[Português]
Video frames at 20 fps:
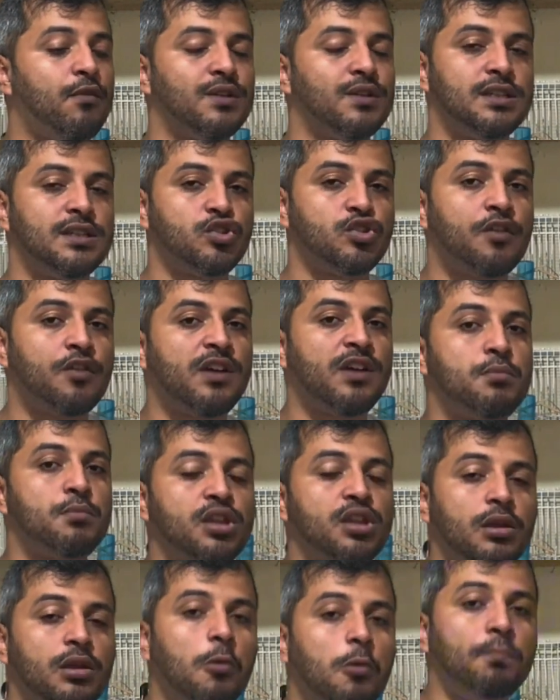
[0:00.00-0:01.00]
Você só fica
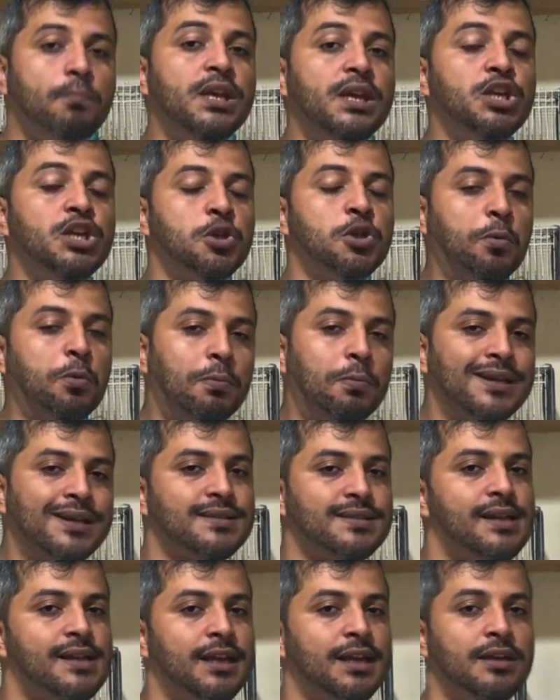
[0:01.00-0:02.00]
botando ao pisco o
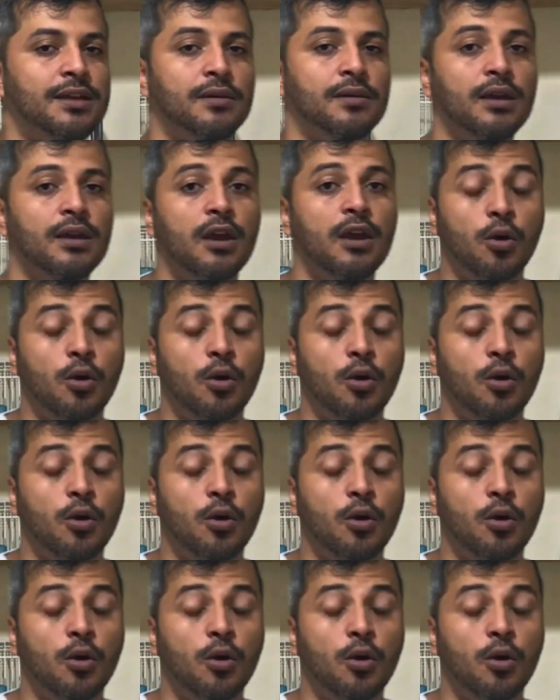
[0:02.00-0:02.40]
passarinho.